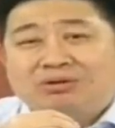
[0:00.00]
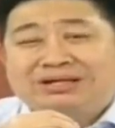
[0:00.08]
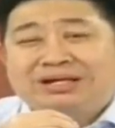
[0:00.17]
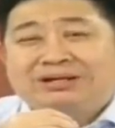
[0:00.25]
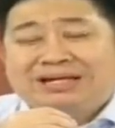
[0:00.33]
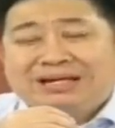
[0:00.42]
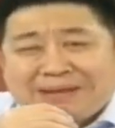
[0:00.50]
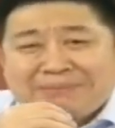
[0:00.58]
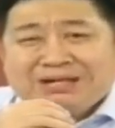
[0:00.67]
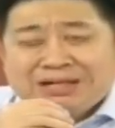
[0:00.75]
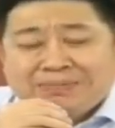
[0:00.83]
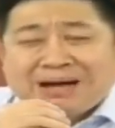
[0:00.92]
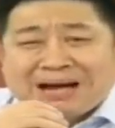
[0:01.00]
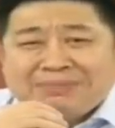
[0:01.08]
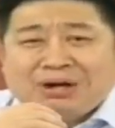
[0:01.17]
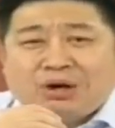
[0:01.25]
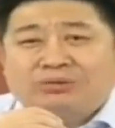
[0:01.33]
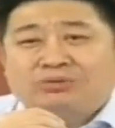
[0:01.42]
กดีดีดีมานด์
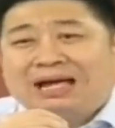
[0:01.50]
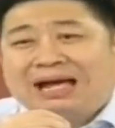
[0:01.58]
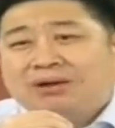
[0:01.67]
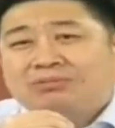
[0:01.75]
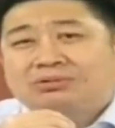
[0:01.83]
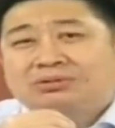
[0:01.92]
มันอ่อนอยู่แล้ว